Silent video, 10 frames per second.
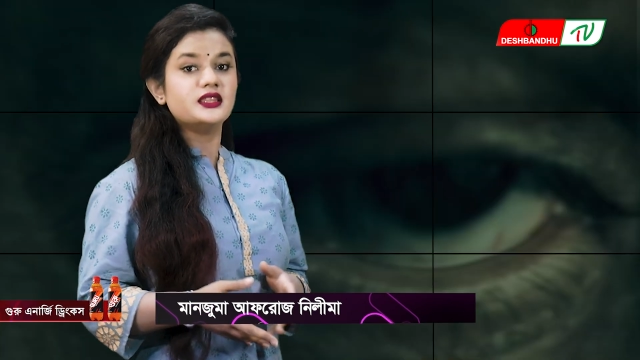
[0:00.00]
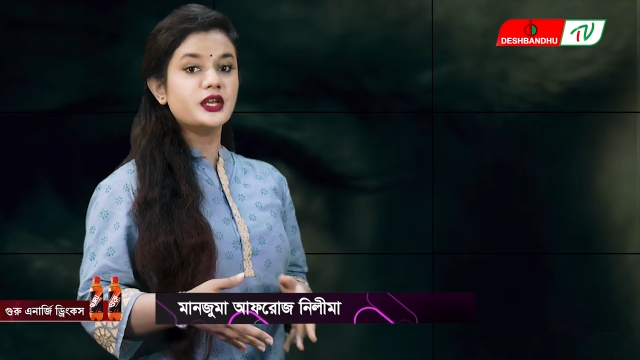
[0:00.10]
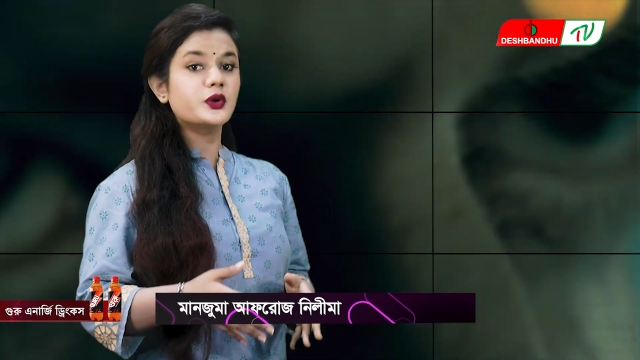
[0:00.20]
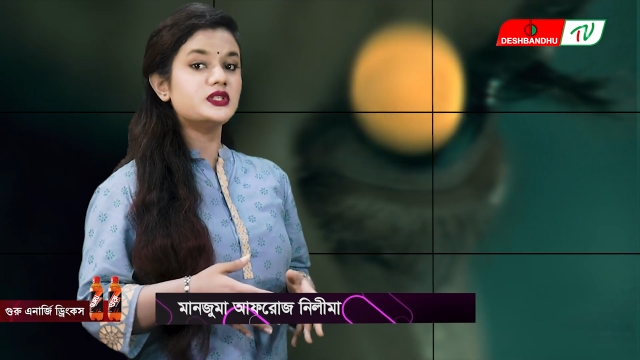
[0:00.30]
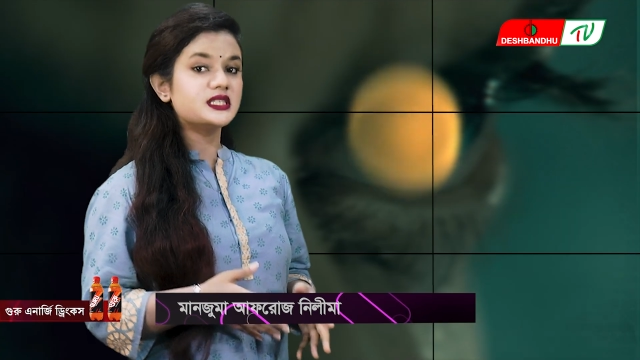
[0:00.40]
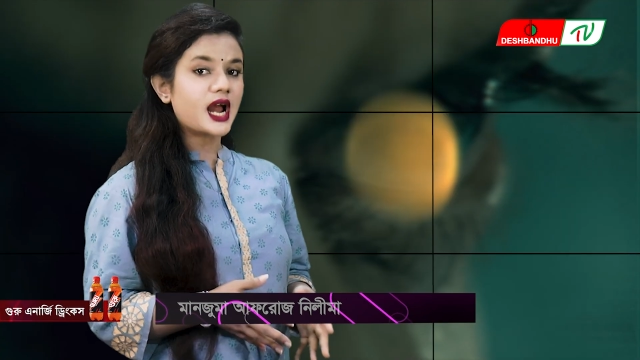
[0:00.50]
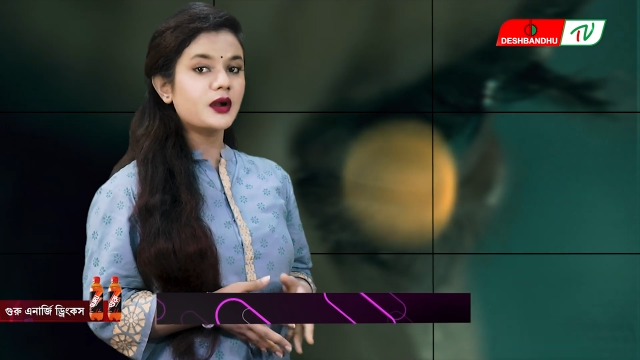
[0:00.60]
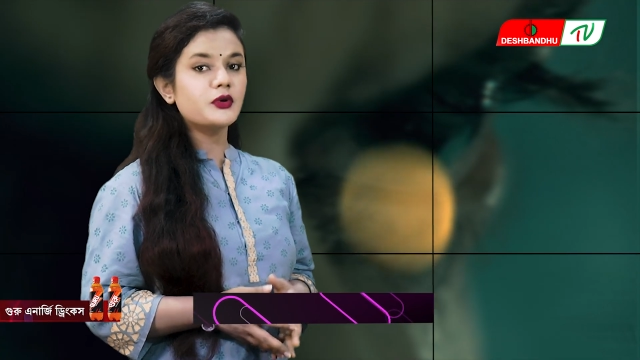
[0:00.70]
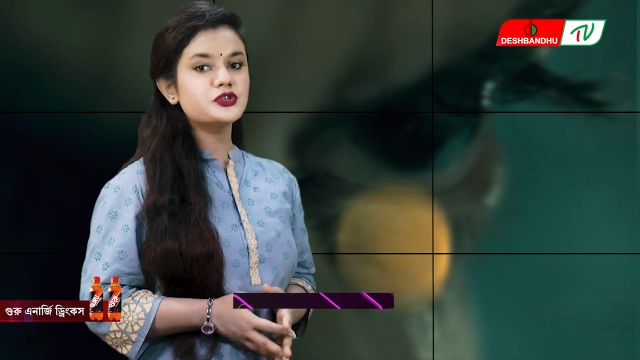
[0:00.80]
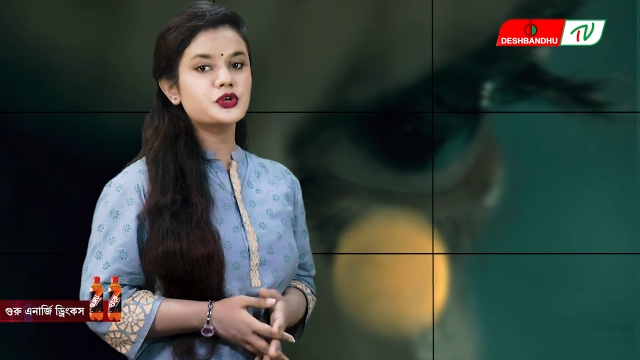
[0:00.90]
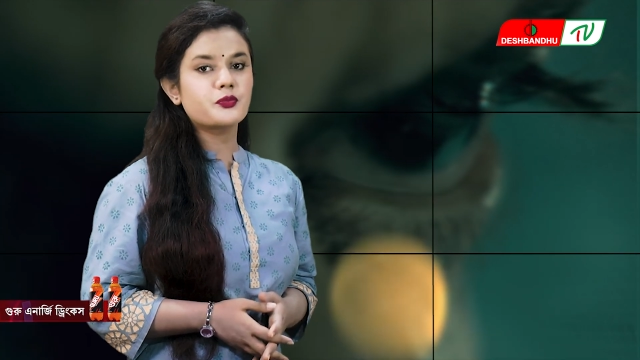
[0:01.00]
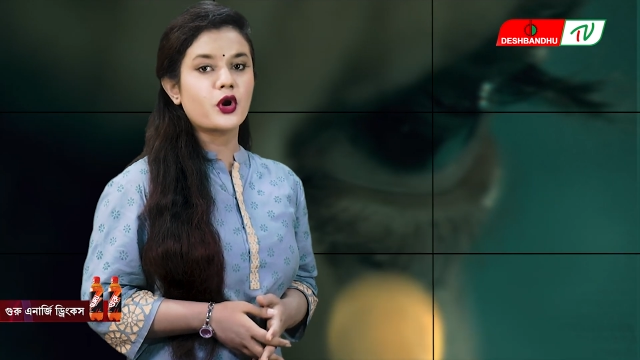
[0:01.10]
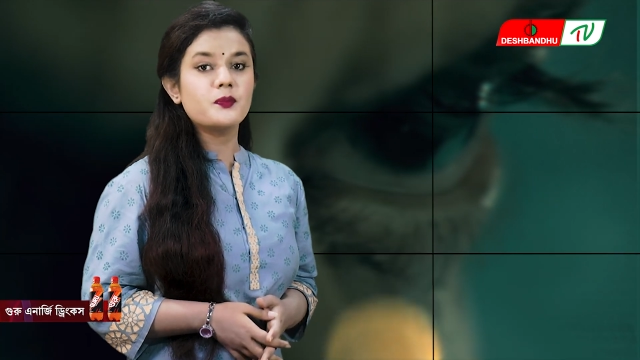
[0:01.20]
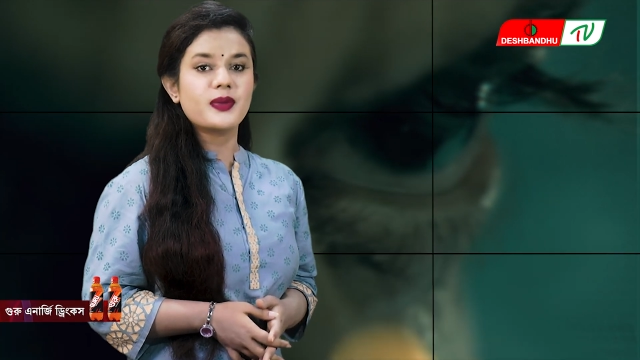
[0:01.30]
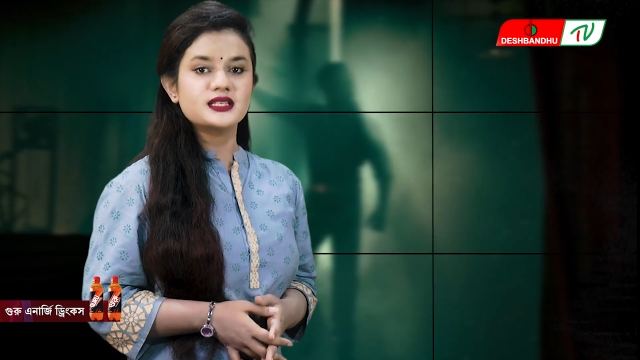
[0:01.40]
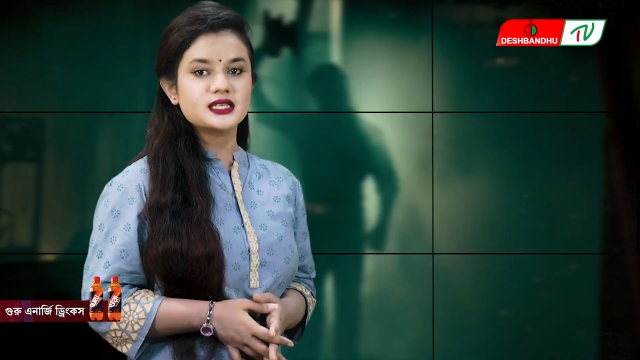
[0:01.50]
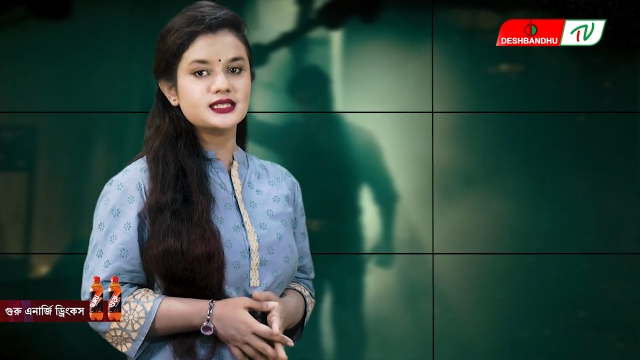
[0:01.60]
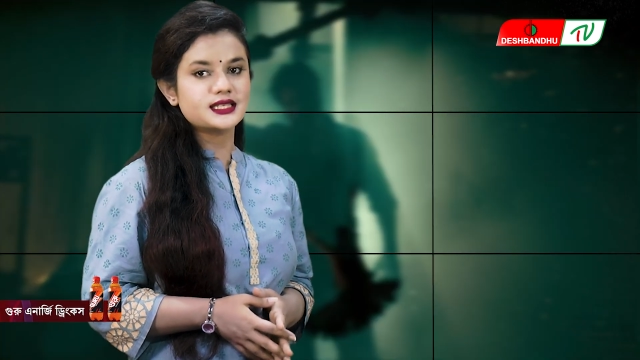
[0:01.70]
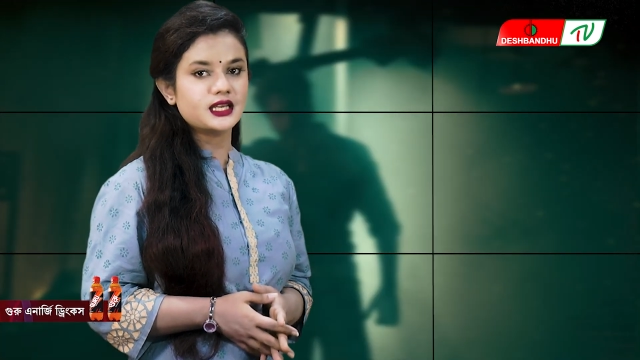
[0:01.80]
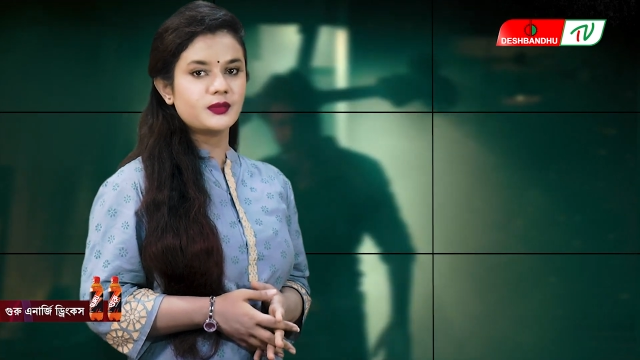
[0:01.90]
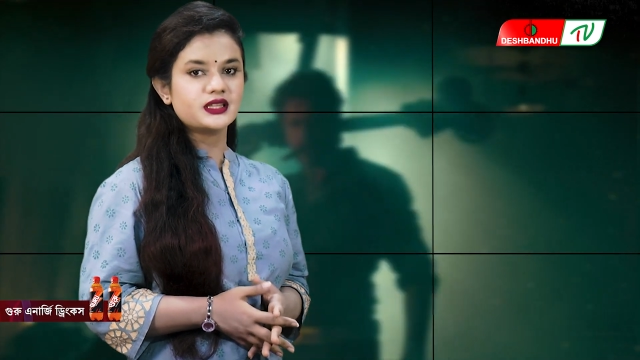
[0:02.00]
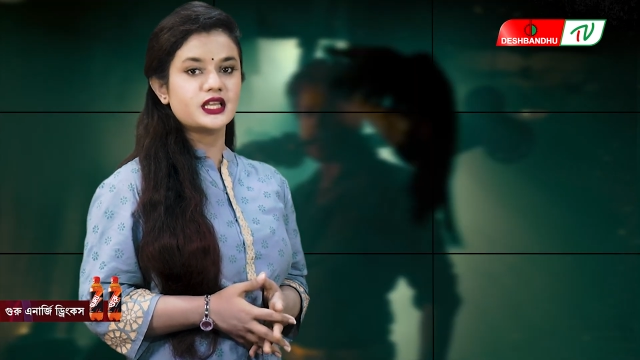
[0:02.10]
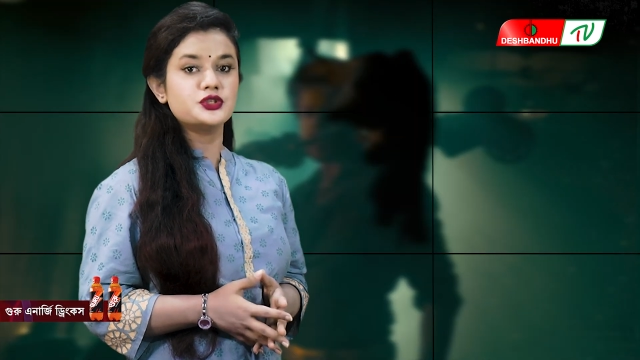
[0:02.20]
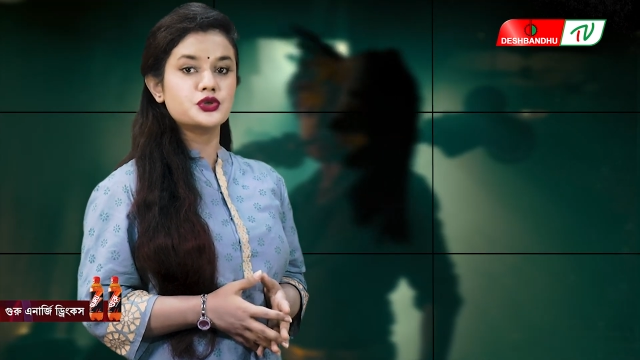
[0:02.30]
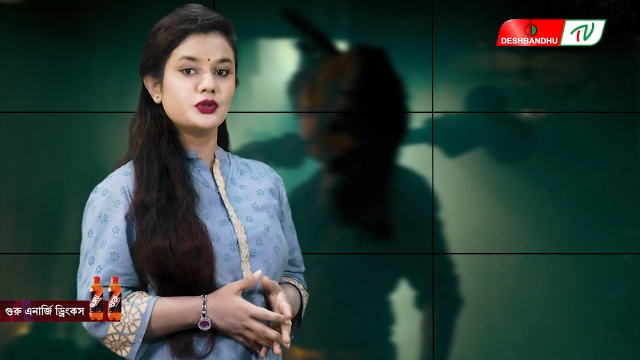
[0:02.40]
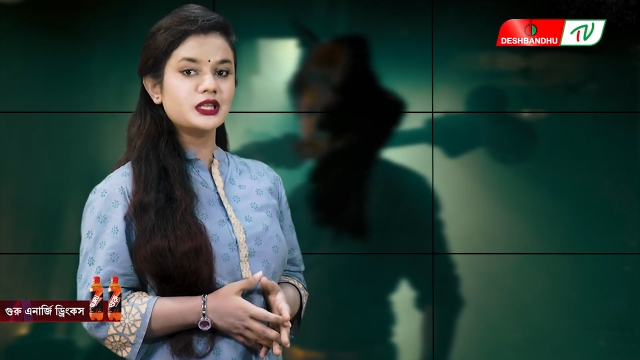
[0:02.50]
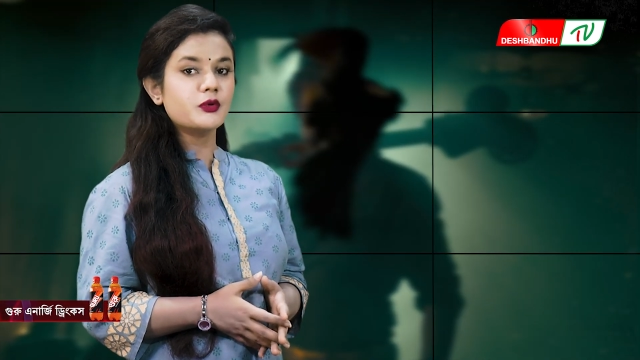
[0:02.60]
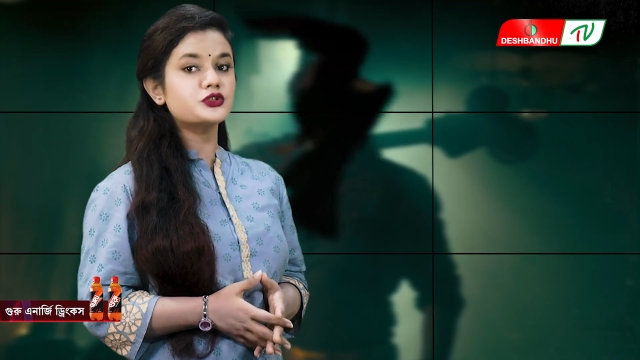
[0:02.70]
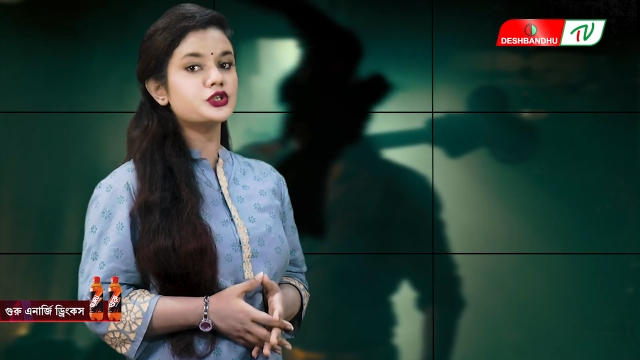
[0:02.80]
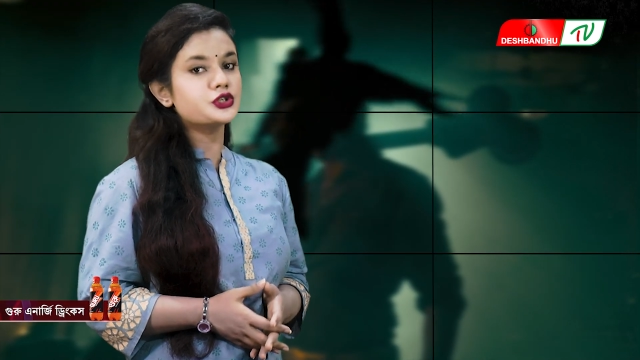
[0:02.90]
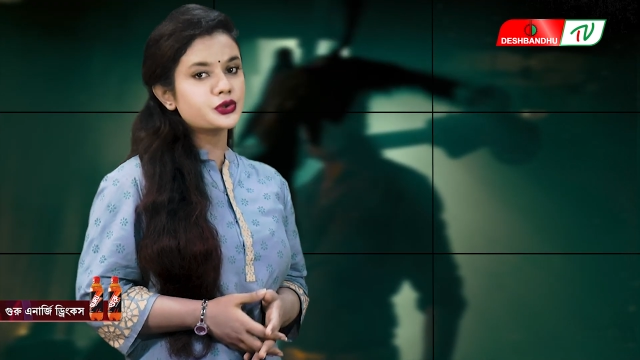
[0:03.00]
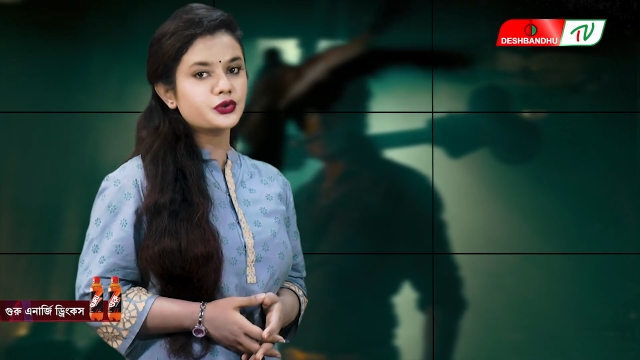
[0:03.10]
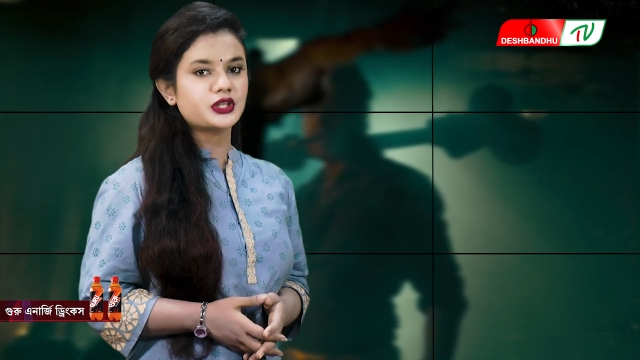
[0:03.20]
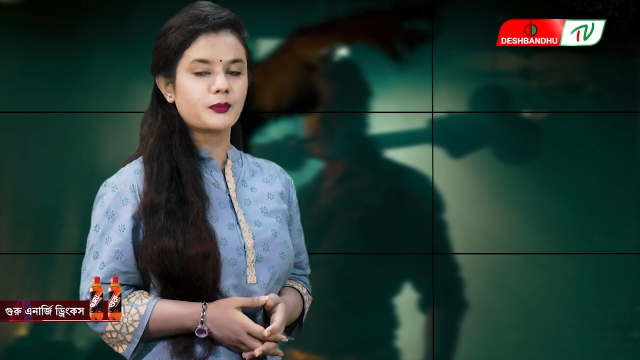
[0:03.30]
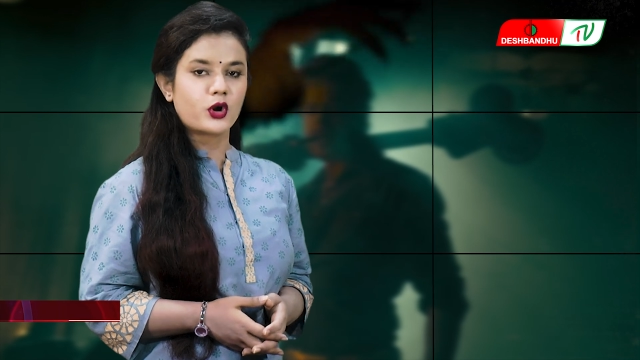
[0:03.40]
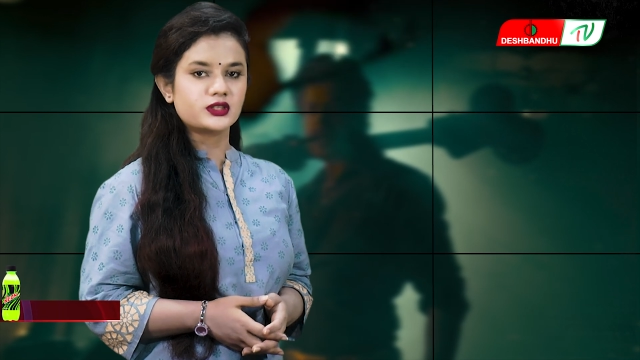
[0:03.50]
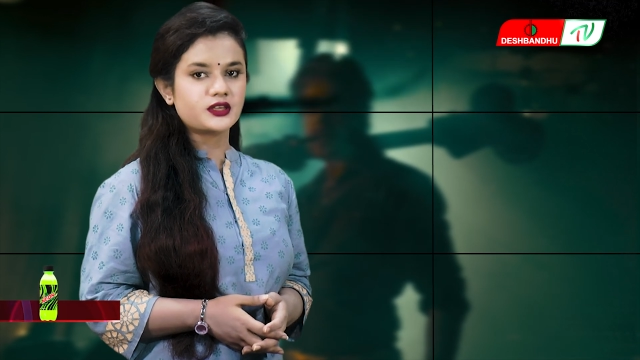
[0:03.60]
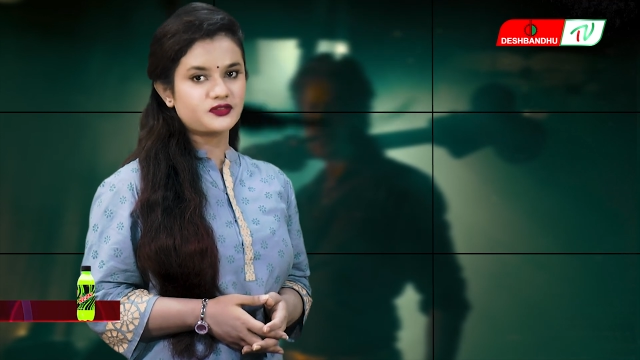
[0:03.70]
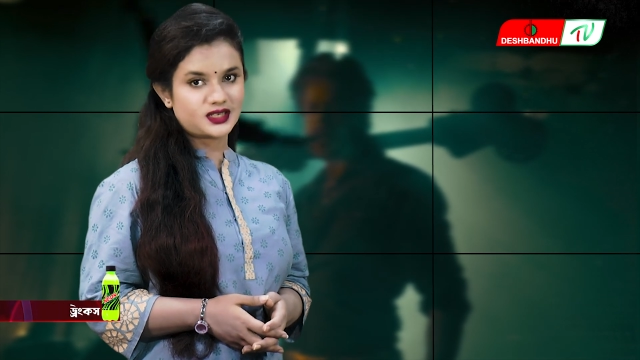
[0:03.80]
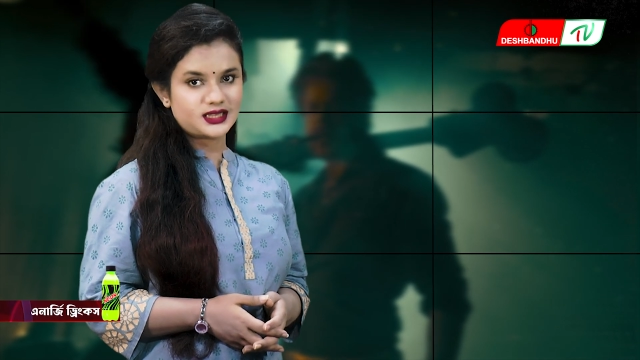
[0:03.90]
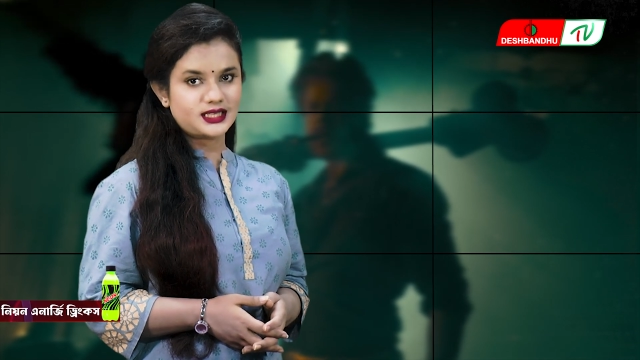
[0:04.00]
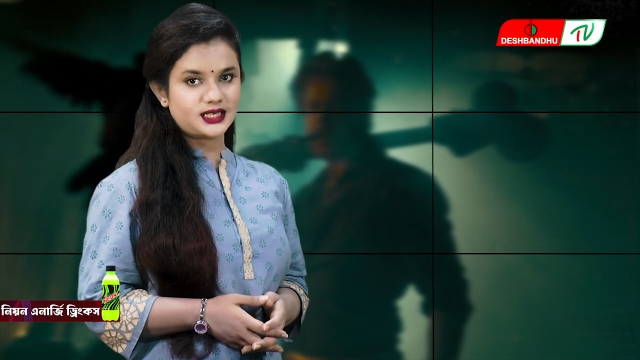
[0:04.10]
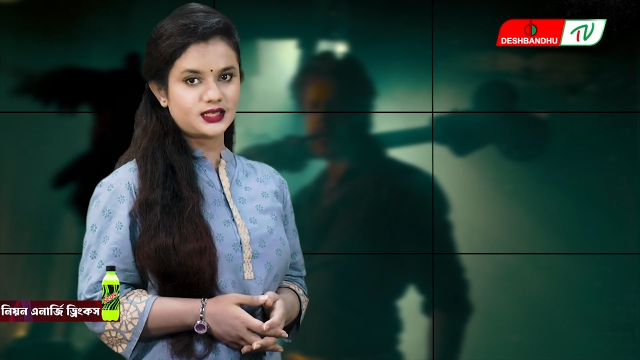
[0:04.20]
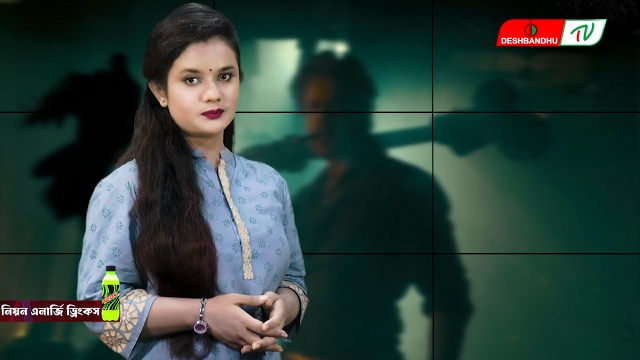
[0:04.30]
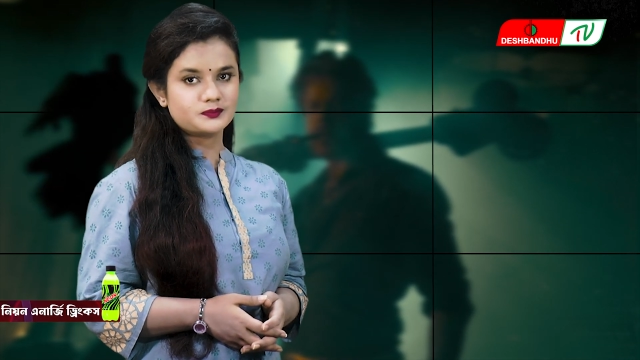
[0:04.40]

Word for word: দীর্ঘ চার বছর পর পাঠান সিনেমা দিয়ে চলতি বছর শুরুতে পর্দায় ফেরেন তিনি